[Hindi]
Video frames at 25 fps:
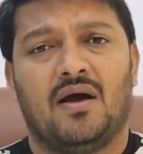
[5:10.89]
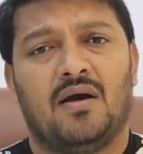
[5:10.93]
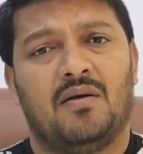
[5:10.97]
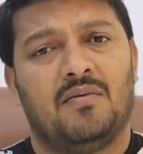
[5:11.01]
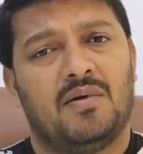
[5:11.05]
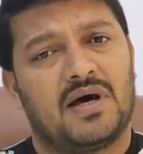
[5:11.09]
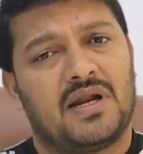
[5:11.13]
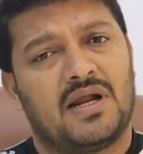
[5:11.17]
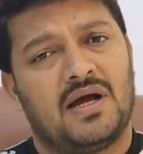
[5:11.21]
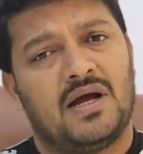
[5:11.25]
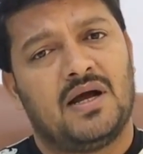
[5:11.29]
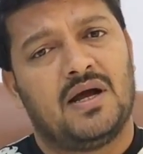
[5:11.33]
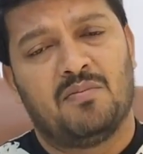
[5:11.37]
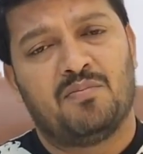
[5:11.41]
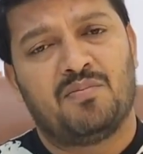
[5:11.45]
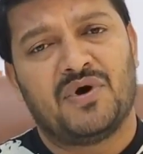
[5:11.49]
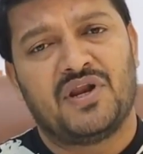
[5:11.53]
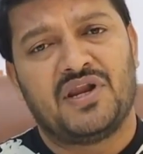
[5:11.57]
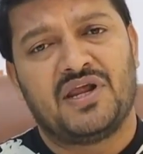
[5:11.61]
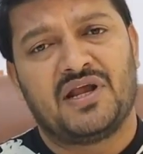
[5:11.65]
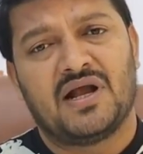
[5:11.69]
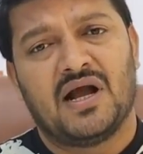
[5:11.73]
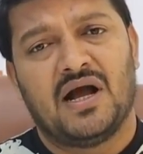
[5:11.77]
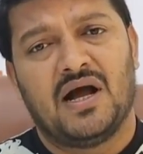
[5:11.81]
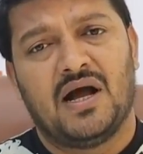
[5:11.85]
हमारा
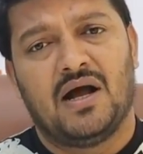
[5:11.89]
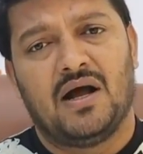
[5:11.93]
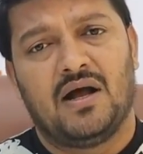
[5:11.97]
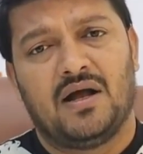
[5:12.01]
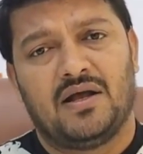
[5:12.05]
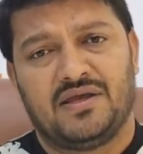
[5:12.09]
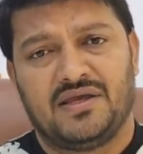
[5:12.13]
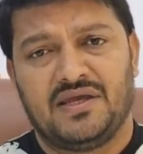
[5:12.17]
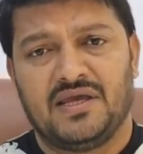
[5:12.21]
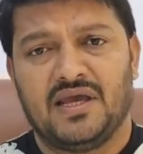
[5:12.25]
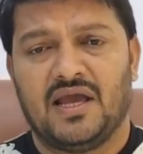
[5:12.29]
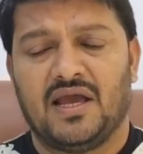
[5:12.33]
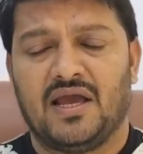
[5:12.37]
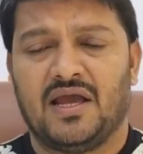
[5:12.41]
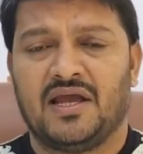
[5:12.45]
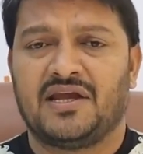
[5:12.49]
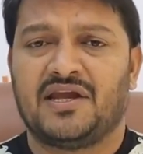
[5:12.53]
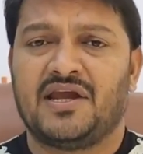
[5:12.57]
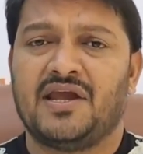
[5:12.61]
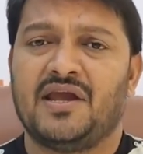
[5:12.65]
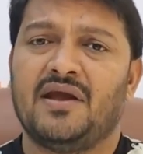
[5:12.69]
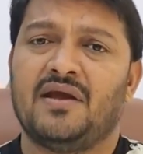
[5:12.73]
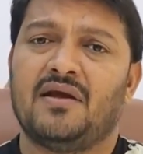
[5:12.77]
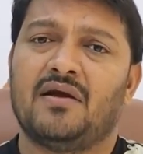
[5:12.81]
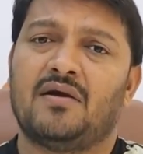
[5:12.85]
कंपनी का ये
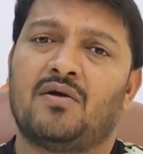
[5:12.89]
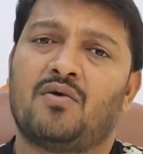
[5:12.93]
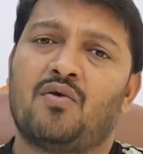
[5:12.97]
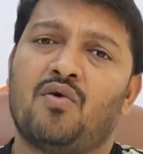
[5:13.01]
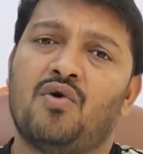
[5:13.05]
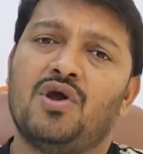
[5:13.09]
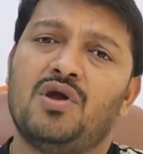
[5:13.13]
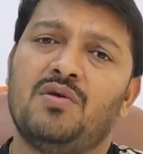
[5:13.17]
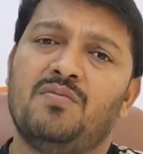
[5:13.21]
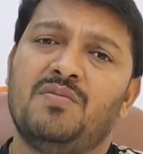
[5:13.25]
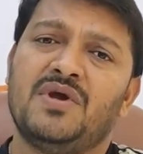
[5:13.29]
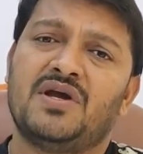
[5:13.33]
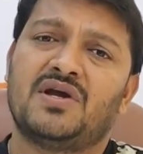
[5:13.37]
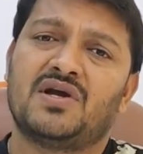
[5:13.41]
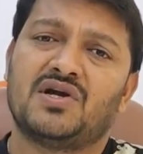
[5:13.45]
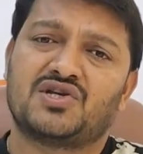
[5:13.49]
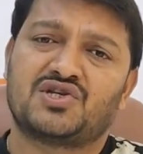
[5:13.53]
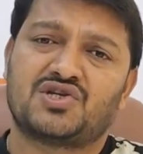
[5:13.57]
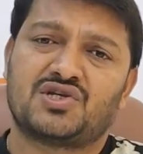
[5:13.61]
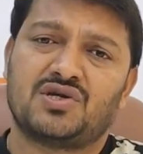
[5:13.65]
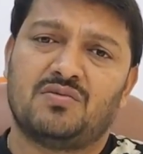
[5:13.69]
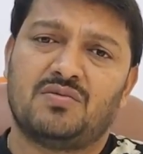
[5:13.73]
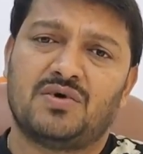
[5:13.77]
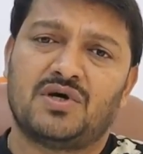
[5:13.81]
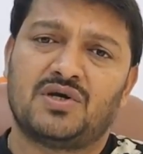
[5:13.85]
है कि कोई भी
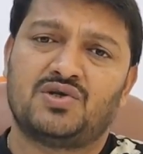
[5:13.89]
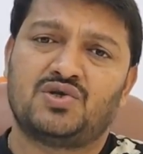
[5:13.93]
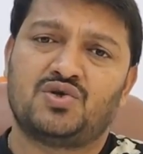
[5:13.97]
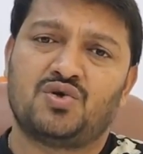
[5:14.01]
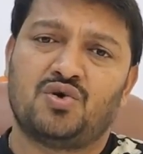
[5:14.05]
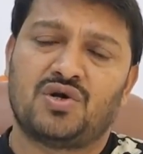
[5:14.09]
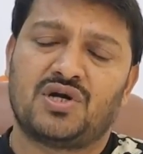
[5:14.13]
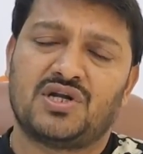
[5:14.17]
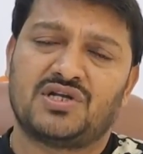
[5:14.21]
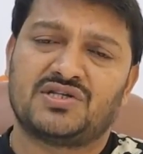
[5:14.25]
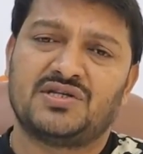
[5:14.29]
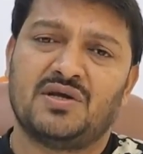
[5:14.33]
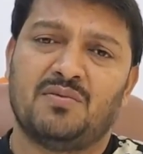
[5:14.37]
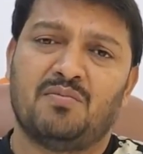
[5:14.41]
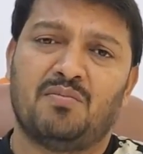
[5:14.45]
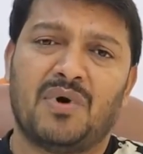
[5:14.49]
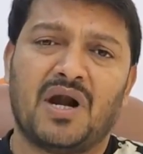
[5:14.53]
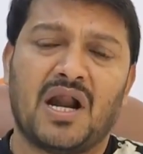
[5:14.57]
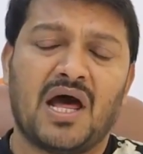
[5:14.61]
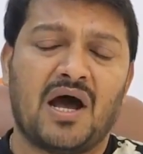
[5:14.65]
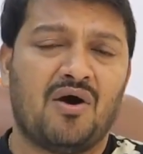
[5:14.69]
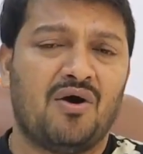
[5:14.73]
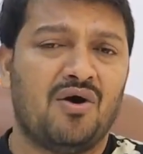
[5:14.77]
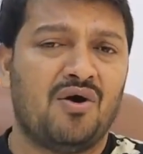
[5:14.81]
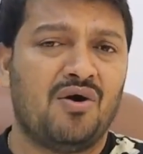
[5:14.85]
कस्टमर छोटे से
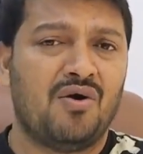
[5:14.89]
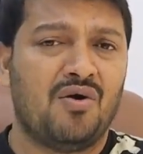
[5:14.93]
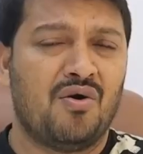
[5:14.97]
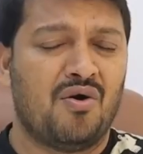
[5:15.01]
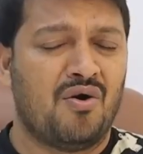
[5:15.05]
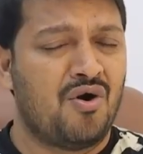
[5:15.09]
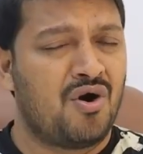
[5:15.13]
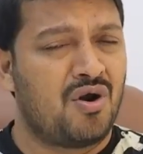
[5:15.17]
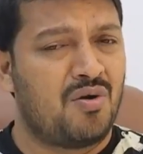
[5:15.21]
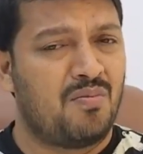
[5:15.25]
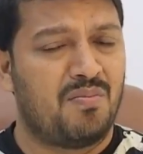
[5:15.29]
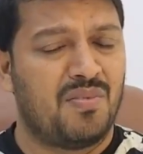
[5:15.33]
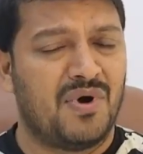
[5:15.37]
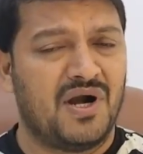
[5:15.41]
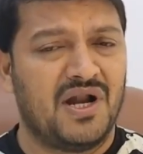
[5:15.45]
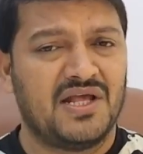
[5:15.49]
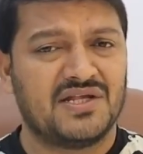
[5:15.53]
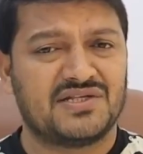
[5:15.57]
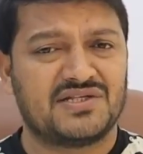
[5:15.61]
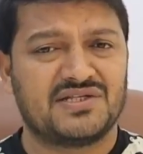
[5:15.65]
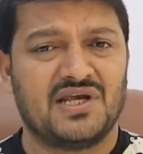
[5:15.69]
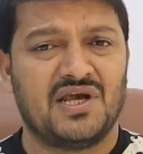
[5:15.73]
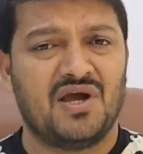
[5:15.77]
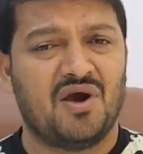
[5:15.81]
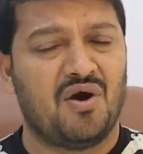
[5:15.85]
बड़ा हो और
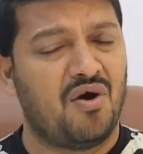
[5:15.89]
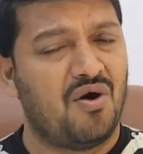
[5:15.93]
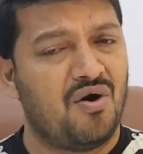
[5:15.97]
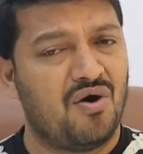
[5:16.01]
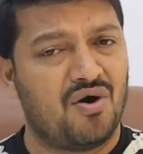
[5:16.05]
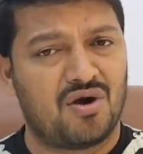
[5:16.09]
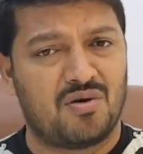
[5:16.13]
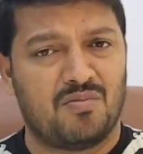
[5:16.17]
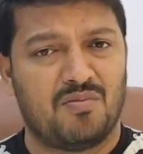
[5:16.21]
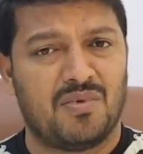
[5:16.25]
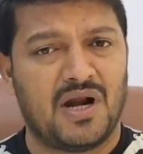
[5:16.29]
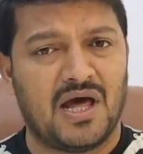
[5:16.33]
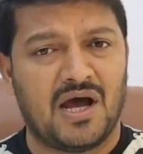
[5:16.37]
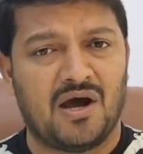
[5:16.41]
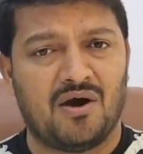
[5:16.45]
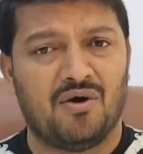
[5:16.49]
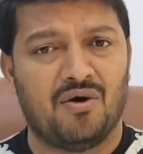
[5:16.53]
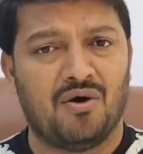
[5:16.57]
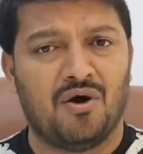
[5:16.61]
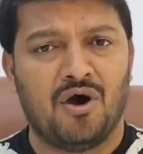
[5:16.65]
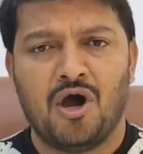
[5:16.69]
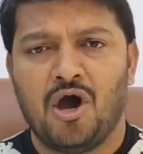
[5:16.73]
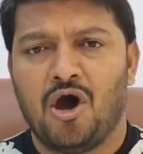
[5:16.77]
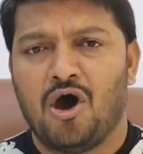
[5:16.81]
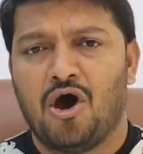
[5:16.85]
बड़े से और बड़ा
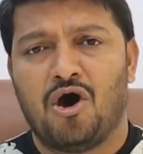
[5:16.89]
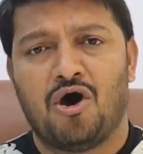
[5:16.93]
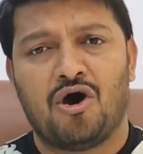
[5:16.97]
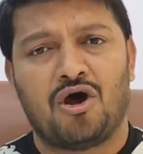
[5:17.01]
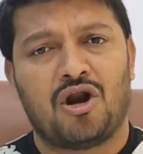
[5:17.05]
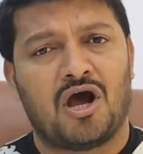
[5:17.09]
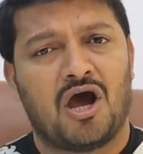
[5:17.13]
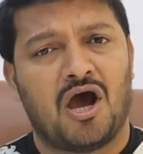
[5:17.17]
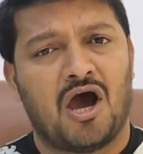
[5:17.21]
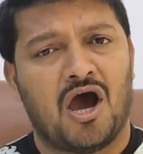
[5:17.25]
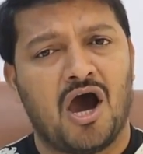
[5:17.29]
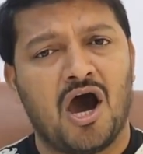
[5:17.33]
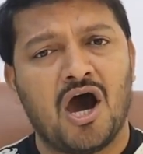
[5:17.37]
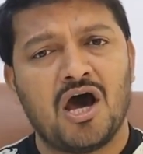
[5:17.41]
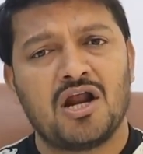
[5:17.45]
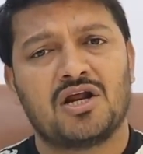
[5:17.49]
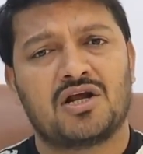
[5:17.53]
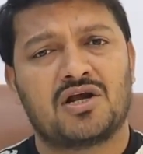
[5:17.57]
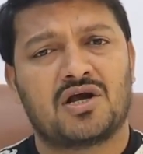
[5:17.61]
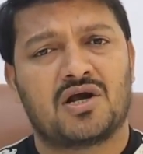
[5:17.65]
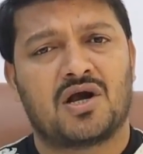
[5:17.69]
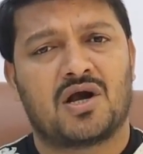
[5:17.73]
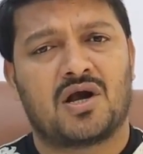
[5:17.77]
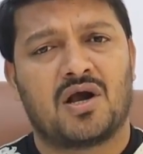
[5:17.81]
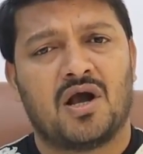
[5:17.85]
हो और हर